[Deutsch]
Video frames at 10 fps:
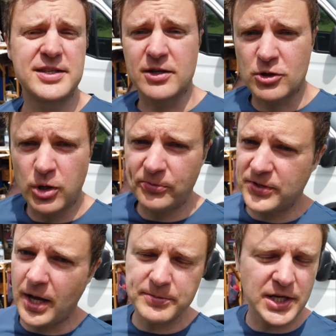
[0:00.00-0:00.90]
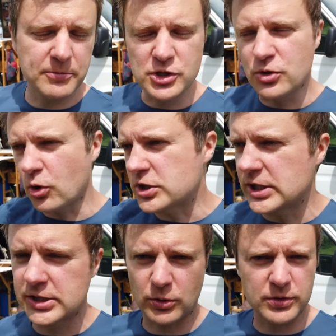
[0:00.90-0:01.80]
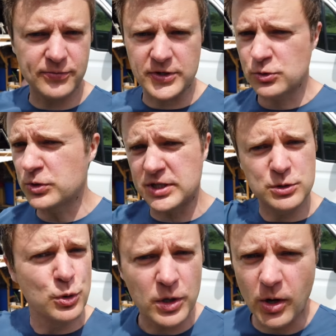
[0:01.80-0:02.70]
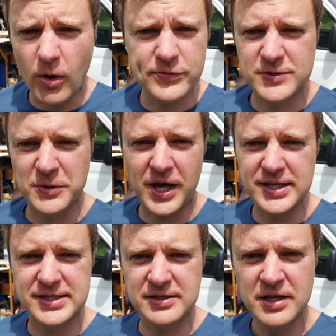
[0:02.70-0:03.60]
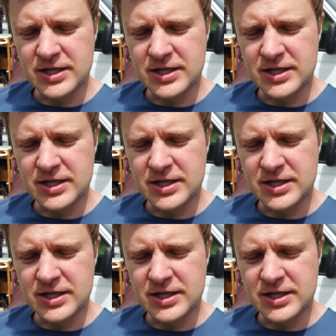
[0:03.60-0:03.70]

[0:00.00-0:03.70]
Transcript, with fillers: dass die geklopft haben. Die haben gerüttelt und versucht, die Türen aufzureißen.